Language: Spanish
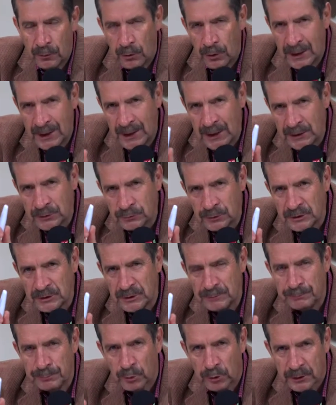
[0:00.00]
Eso es
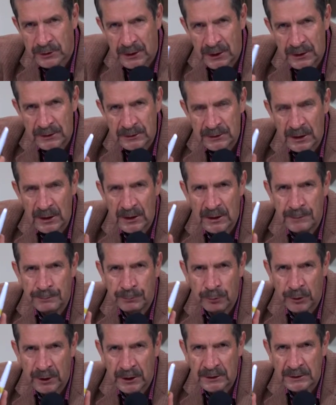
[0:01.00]
importante y
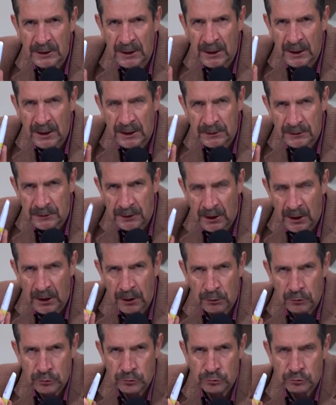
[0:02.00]
por esa la cantidad de
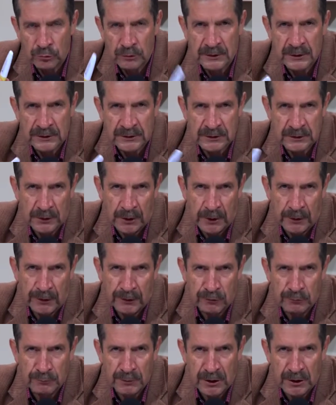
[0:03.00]
consultas que se
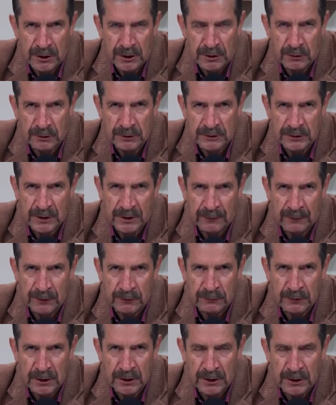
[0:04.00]
llevaron mi niño, que se
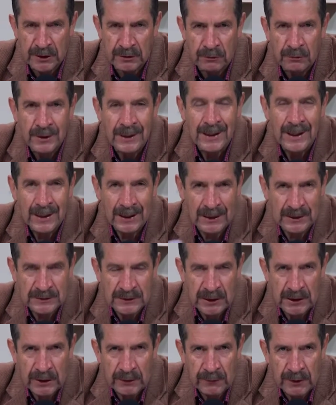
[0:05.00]
llevaron el niño, que
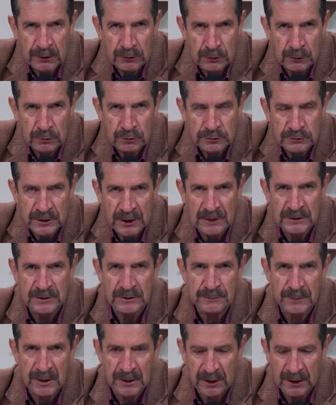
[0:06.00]
se llevaron los tres y
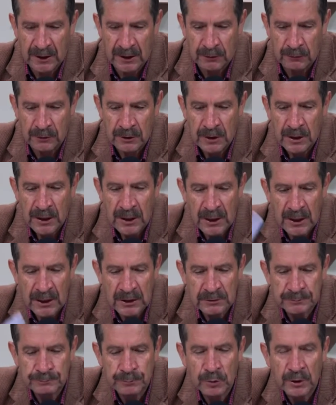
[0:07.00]
me dijeron,
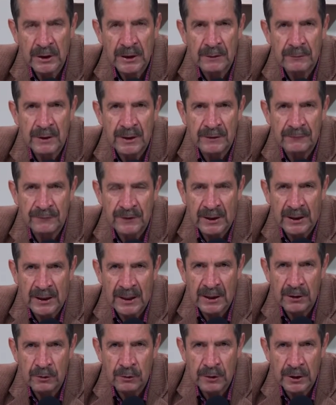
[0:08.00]
es porque
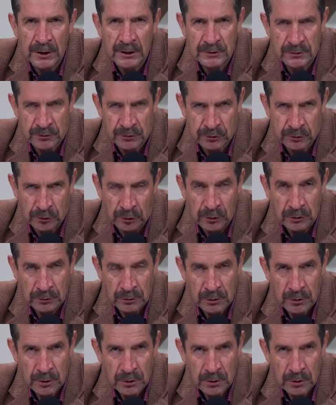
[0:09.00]
verificado esto,